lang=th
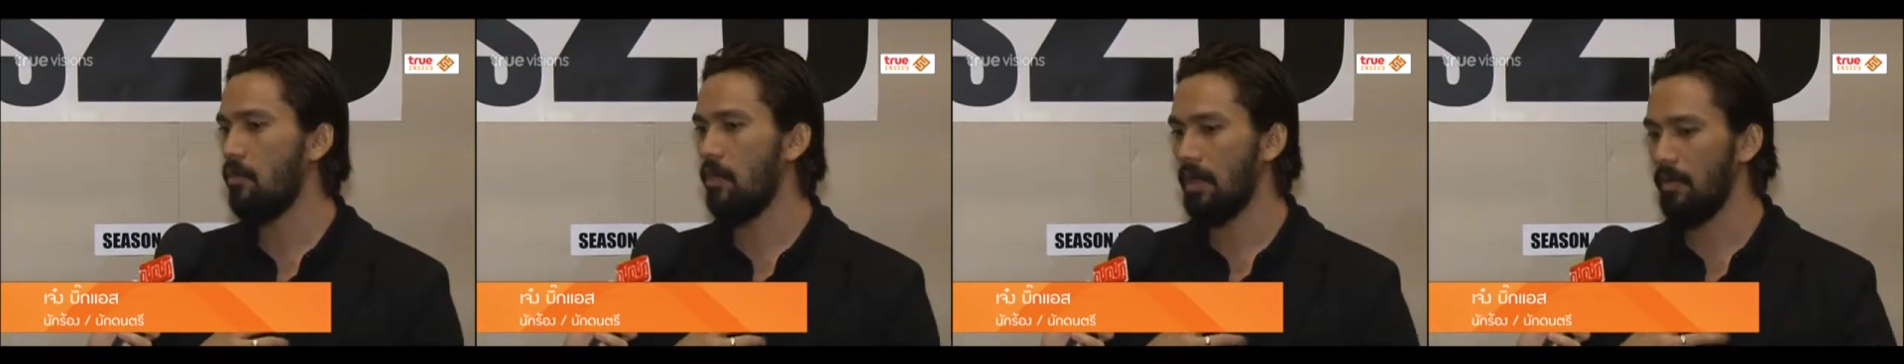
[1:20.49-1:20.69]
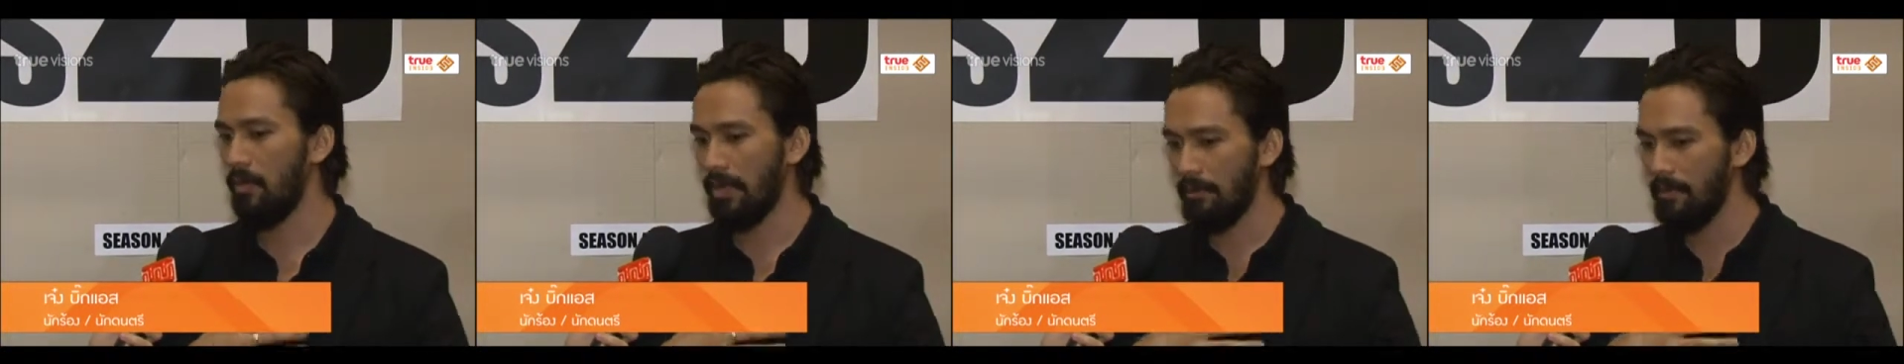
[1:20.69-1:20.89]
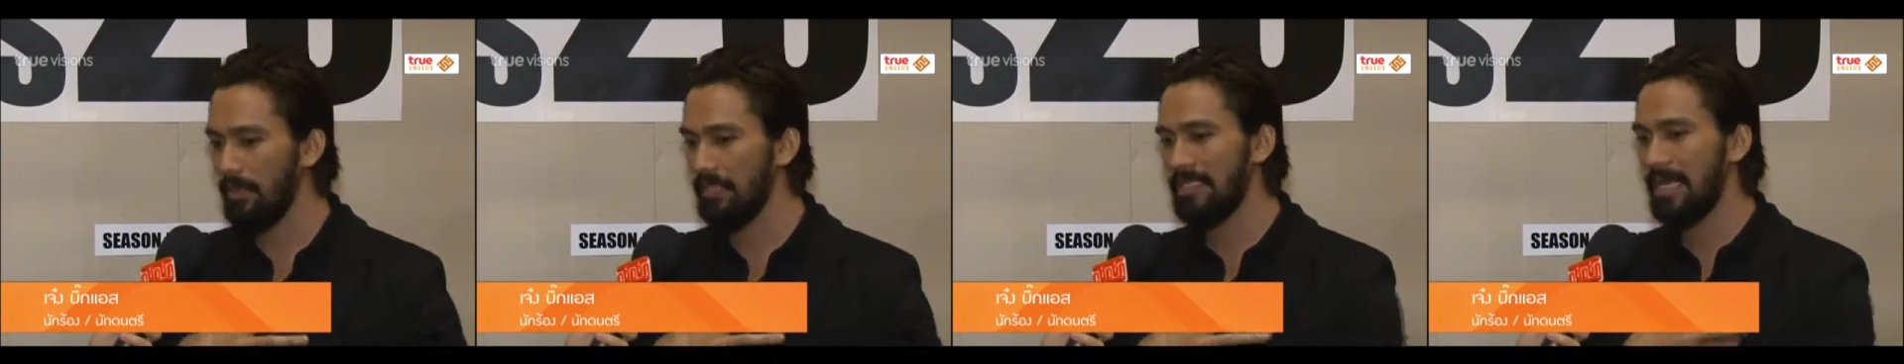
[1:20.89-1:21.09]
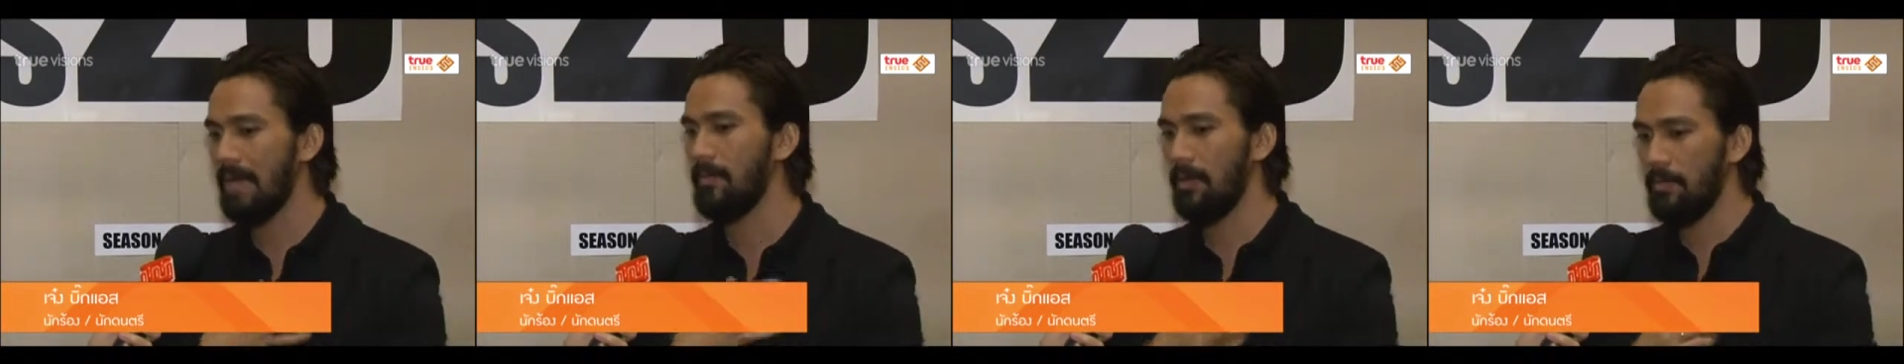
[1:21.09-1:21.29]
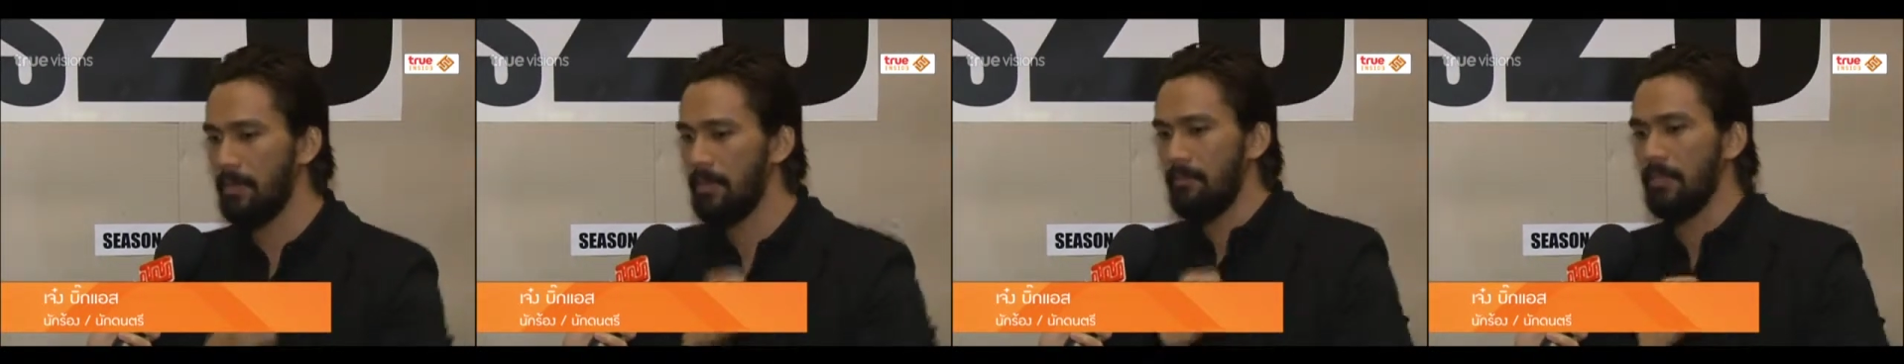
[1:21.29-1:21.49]
กลัวแล้ววันนั้นมันจั
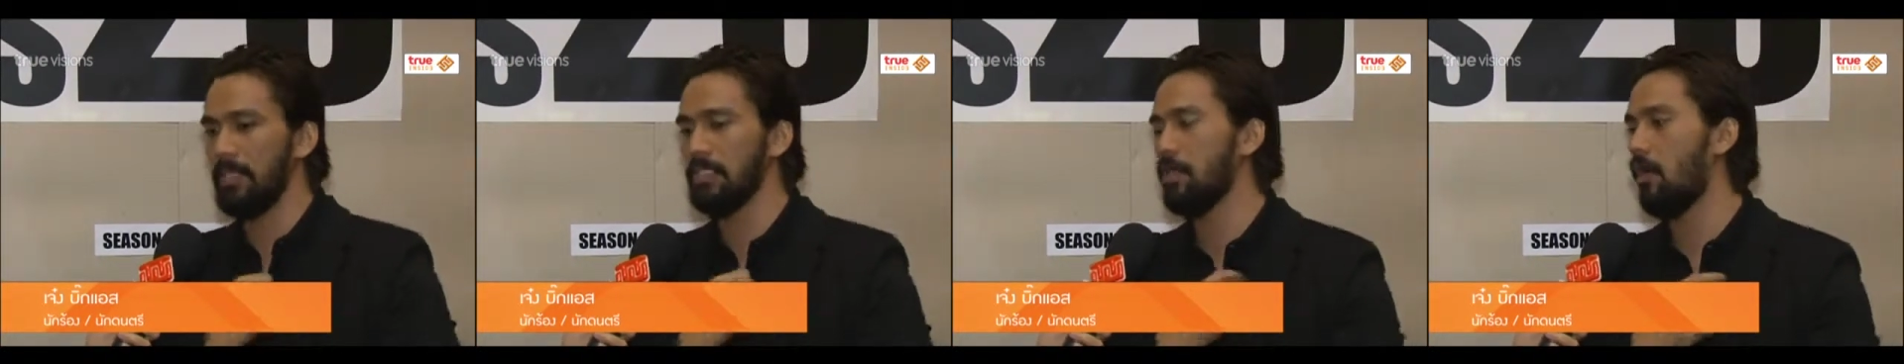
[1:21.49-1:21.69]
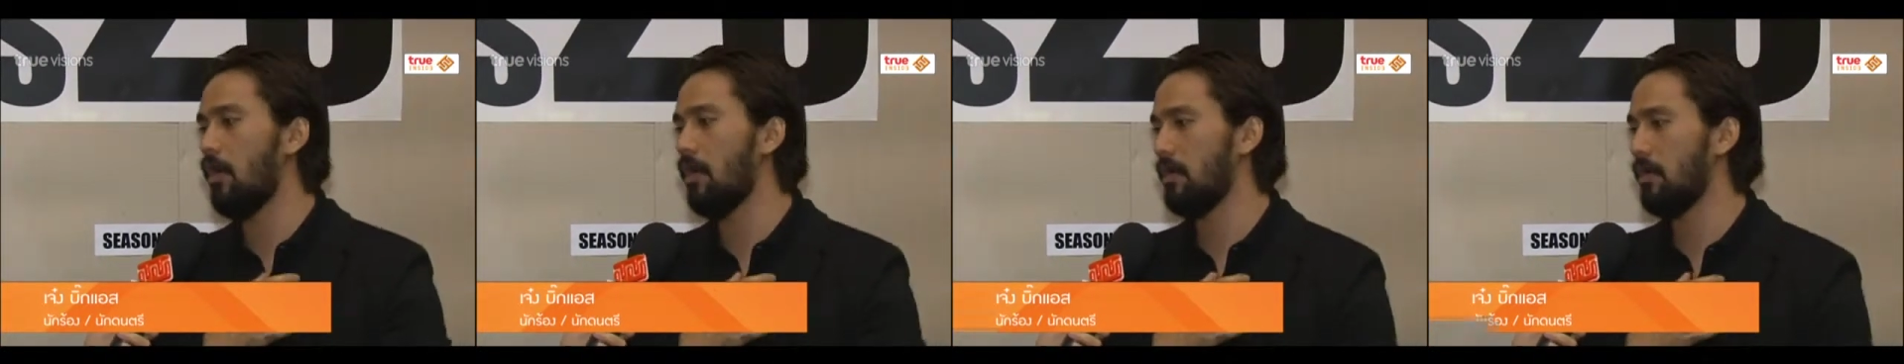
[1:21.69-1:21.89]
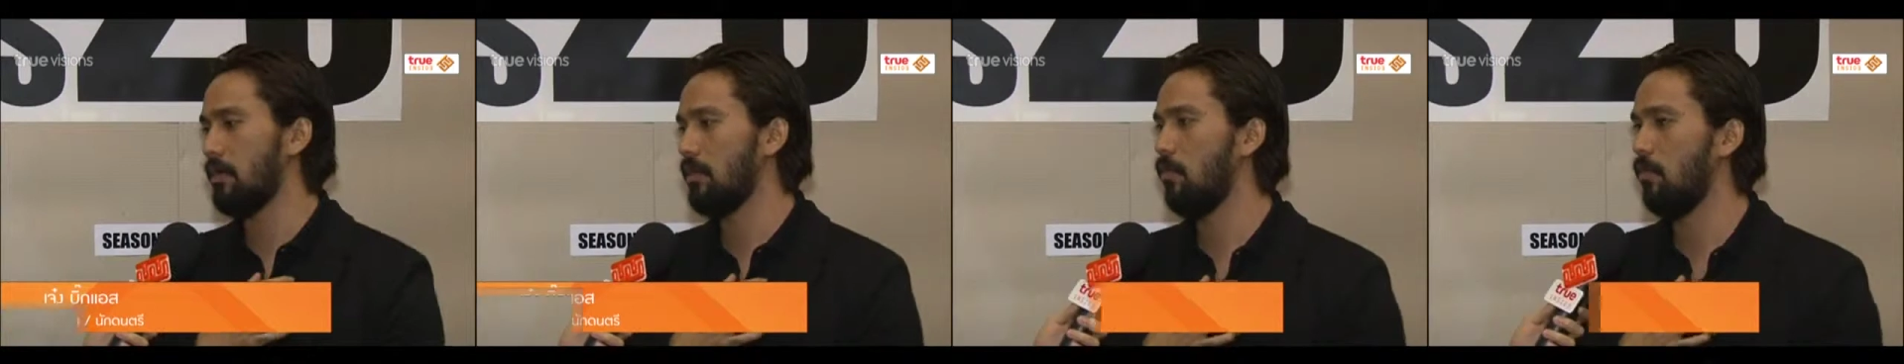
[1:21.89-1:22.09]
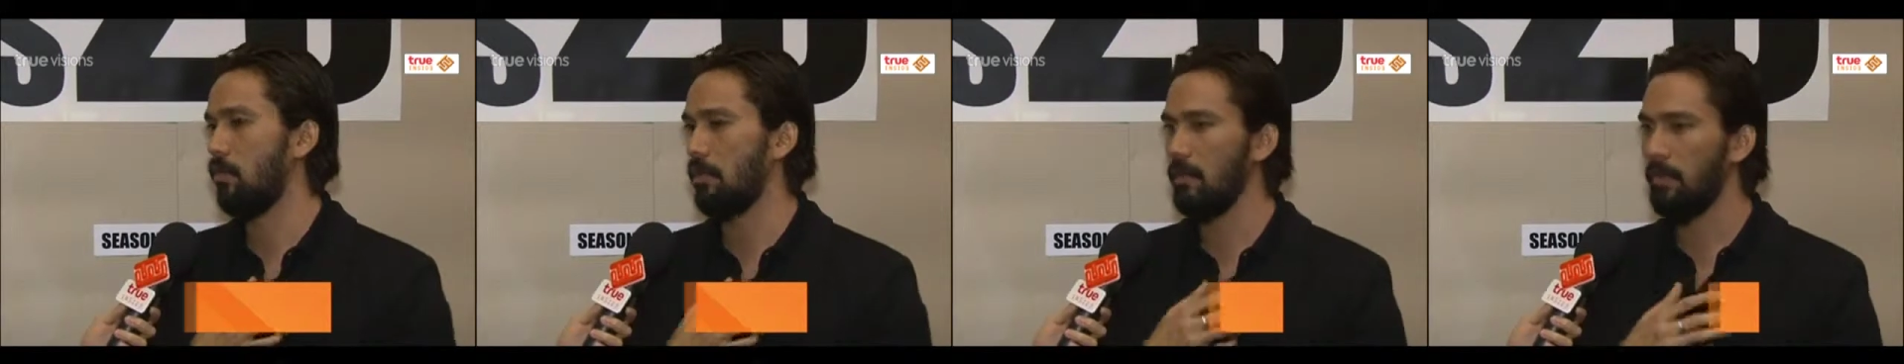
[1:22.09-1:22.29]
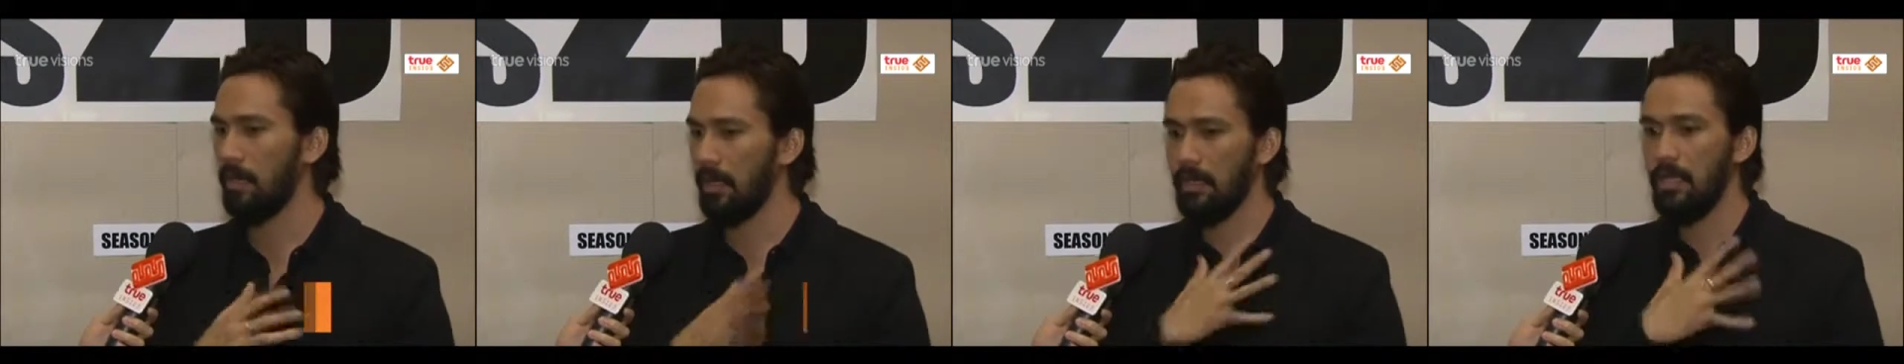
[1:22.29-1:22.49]
บแล้วมันมันช็อตดูด
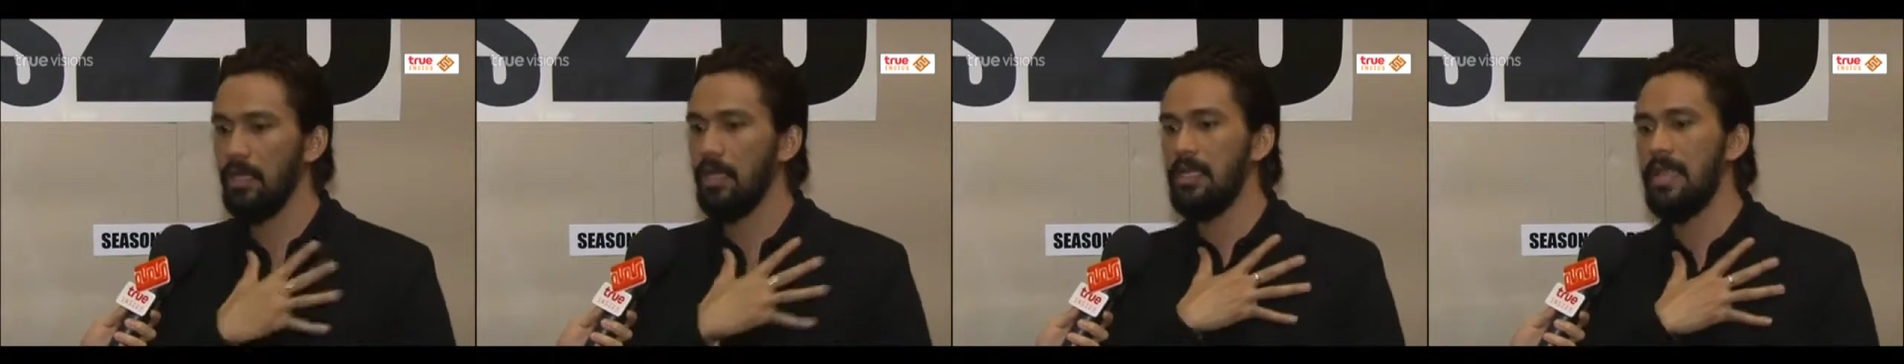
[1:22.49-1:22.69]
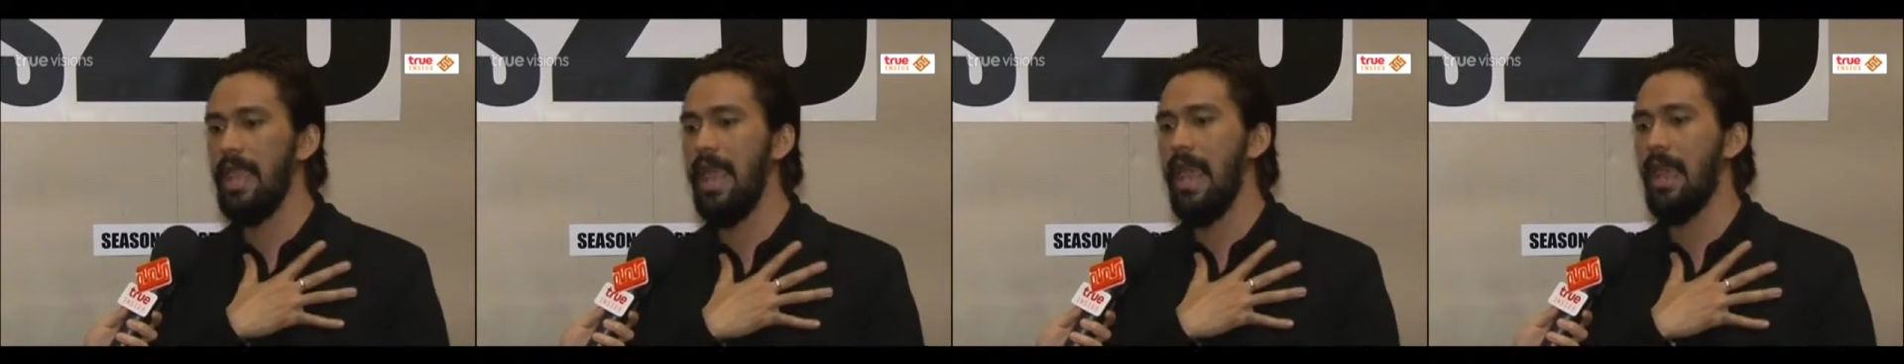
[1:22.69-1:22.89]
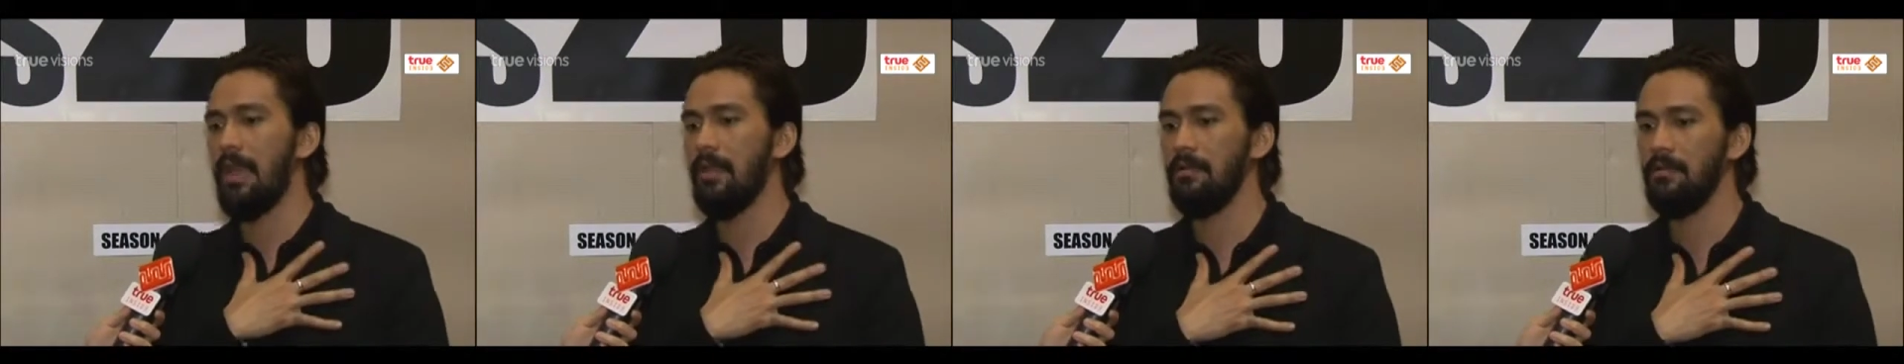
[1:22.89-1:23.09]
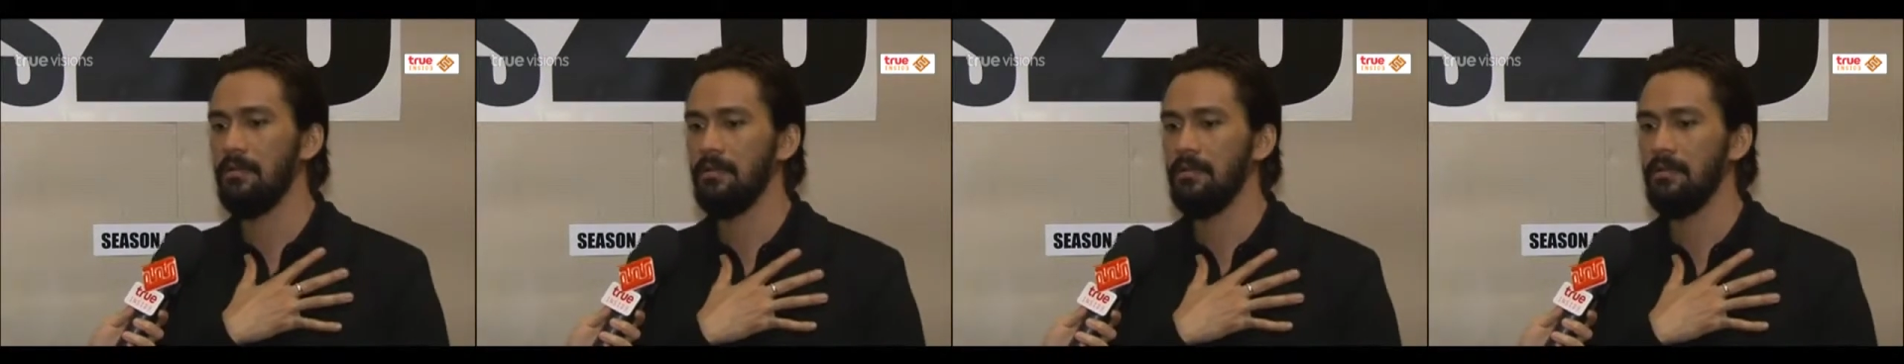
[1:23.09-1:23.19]
แล้ววันนั้นก็เลยแยง